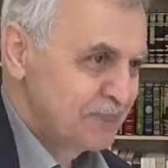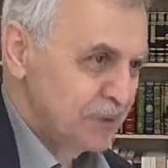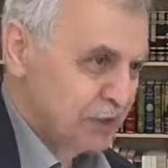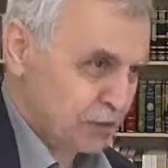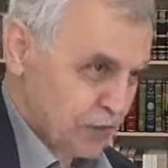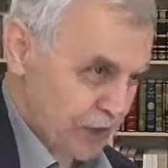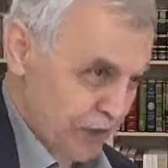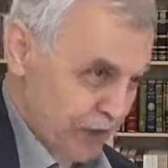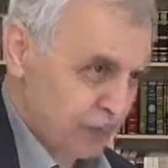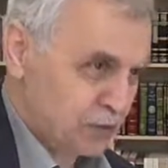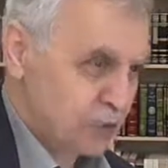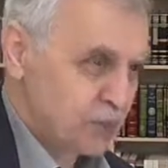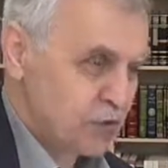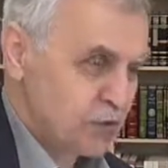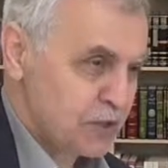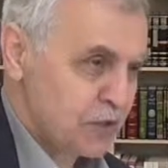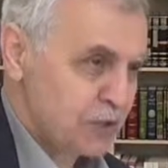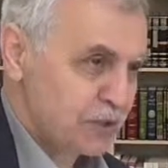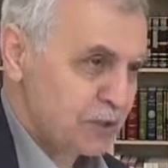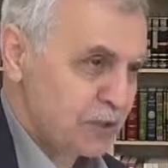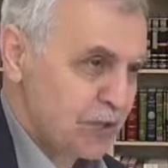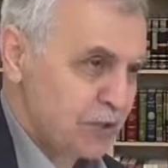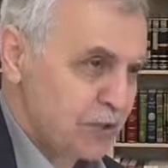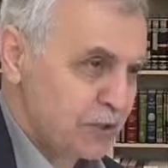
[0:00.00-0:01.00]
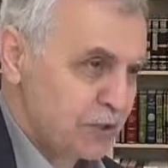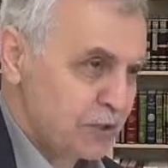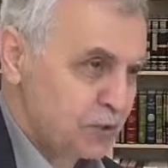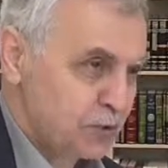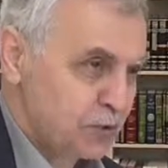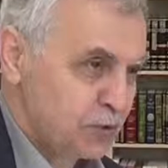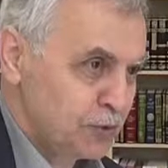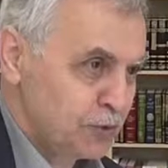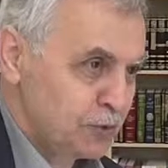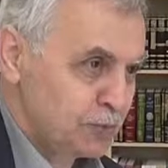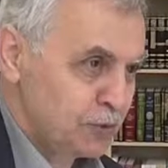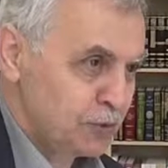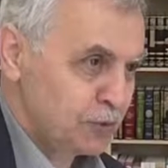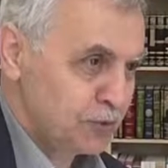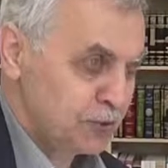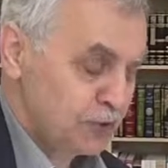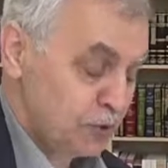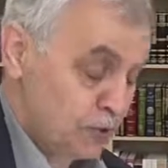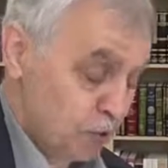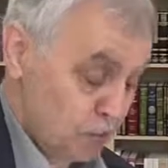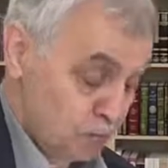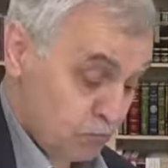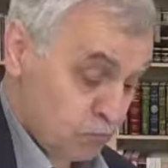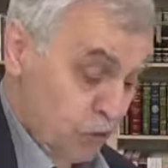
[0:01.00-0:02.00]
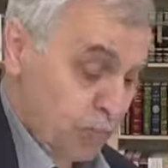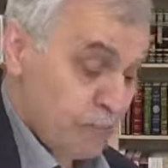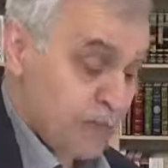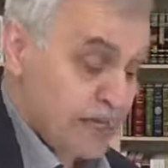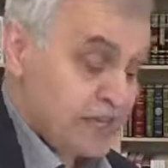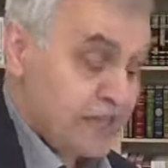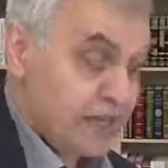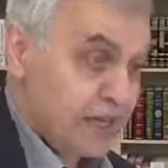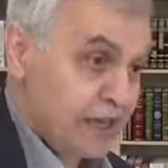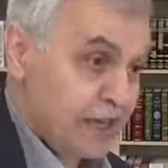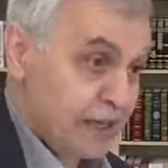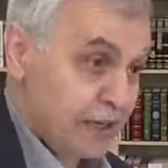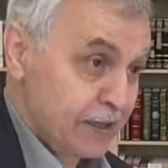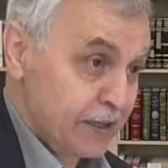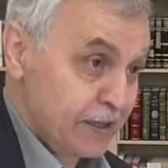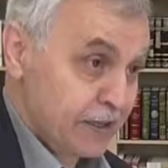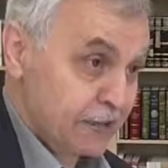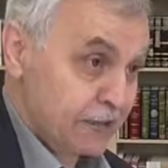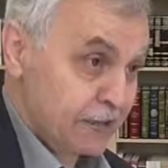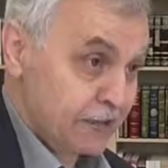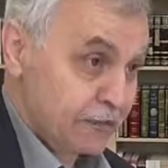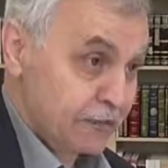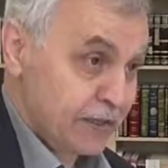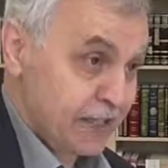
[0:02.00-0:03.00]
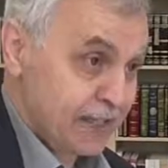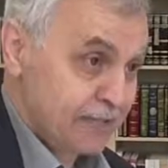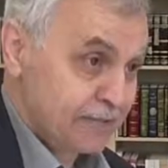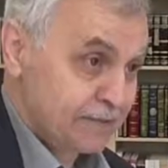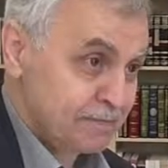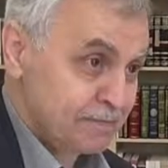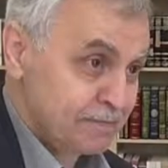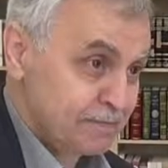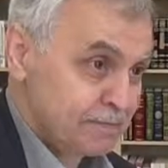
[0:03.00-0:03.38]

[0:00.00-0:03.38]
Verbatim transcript: İşaret Hücaz'da anlatıyor bunu. Bu meseleyi anlatırken.